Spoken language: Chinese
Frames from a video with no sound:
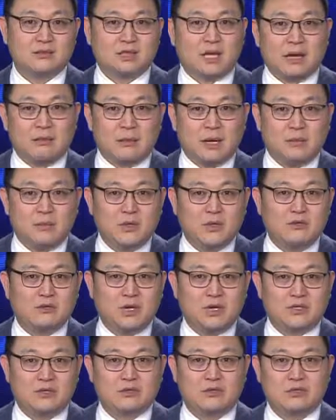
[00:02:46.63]
他把
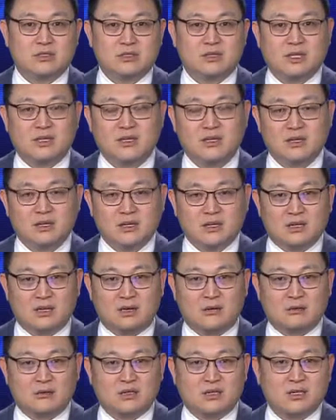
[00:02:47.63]
孟晚舟事件
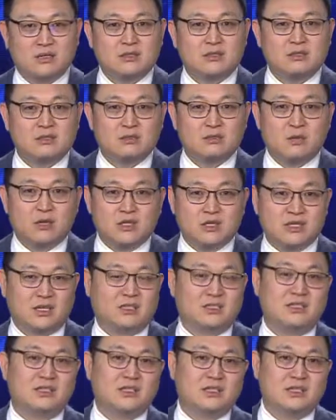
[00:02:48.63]
搞成说
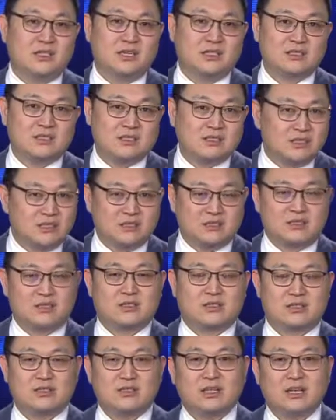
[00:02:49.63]
成一个。政
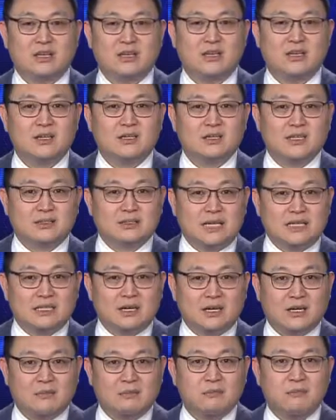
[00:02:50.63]
治事件让大
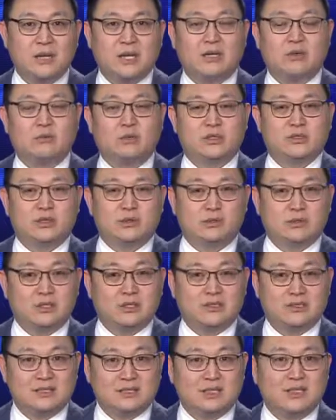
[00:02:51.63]
家跟美国斗，
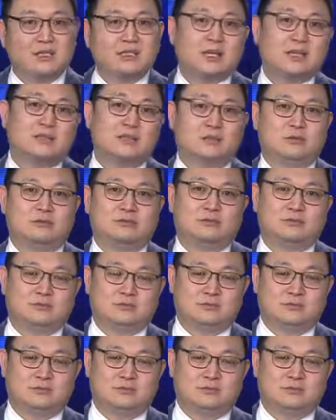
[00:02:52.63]
跟加拿大斗。